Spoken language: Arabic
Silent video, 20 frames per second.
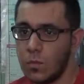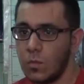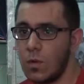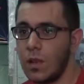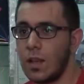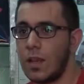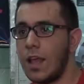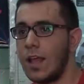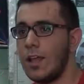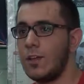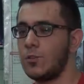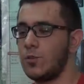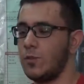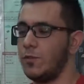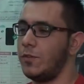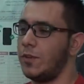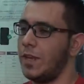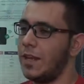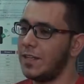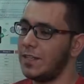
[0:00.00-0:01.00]
والله
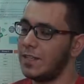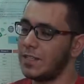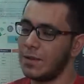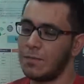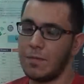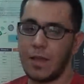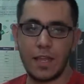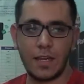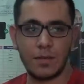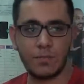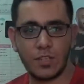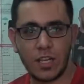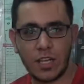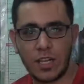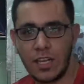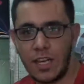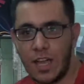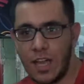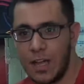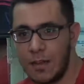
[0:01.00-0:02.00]
شوف يعني الزباين
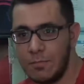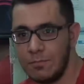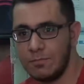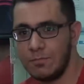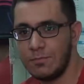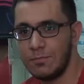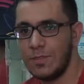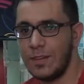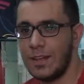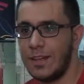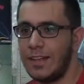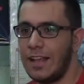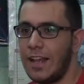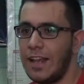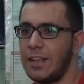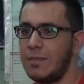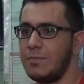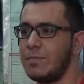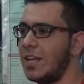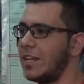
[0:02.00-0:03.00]
بشكل عام
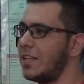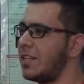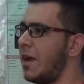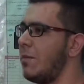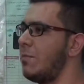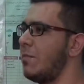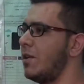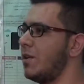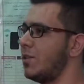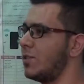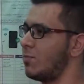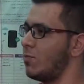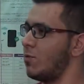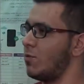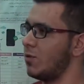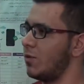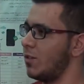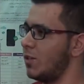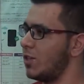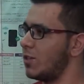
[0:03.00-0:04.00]
يعني بدك تحمل
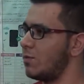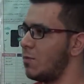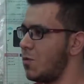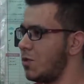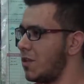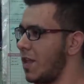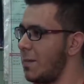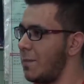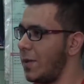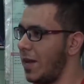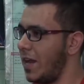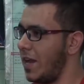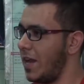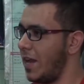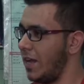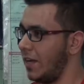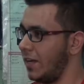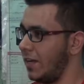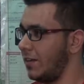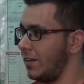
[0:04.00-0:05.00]
الزبون الزبون دائما على
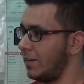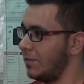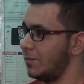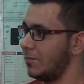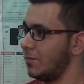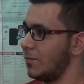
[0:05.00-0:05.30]
حق